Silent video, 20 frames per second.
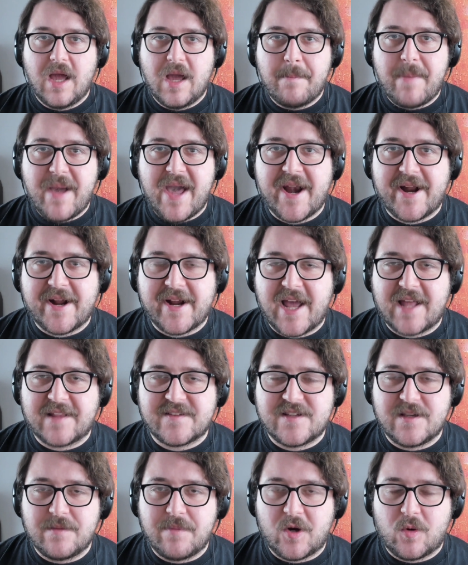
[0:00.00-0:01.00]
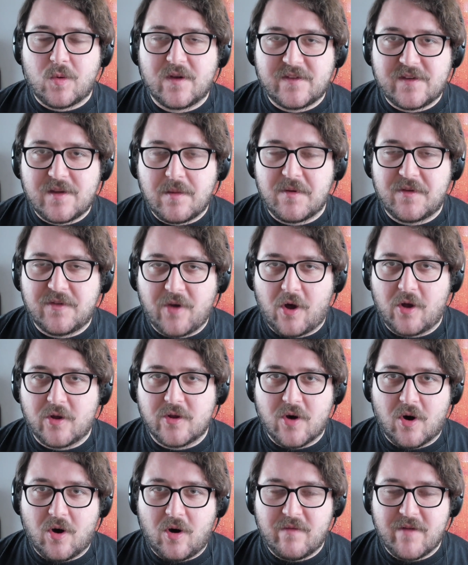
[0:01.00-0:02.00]
Beh ragazzi, per questo
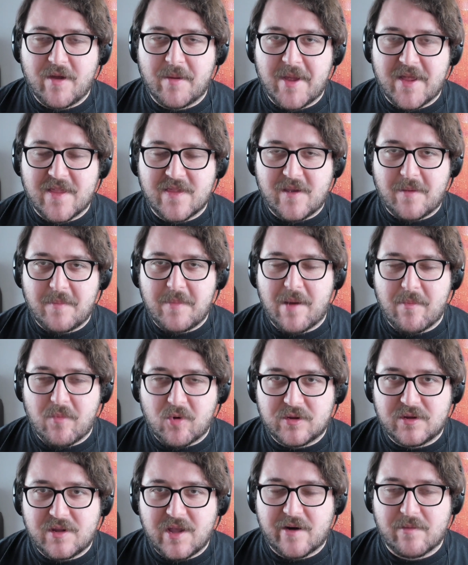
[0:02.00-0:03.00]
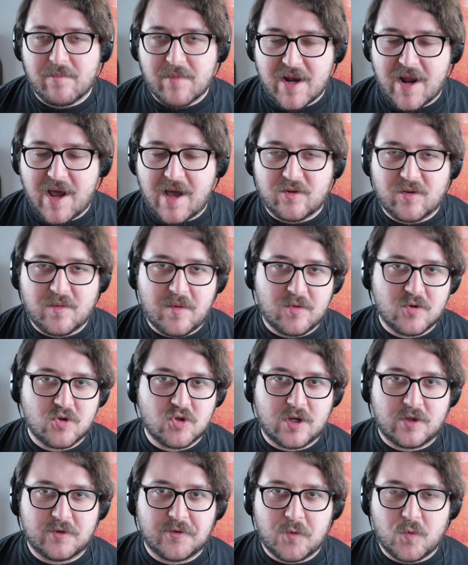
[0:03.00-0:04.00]
episodio ovviamente abbiamo terminato, abbiamo
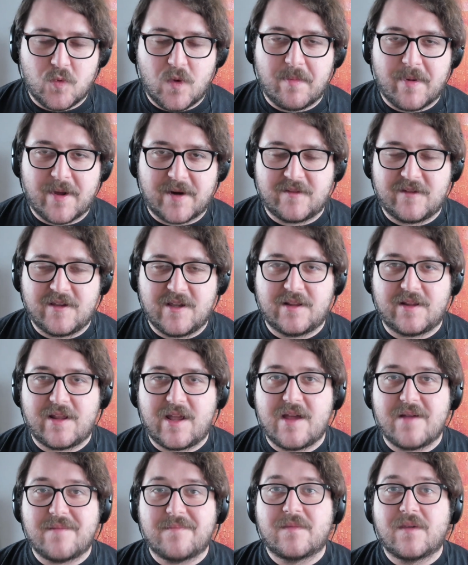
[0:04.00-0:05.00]
giocato due partite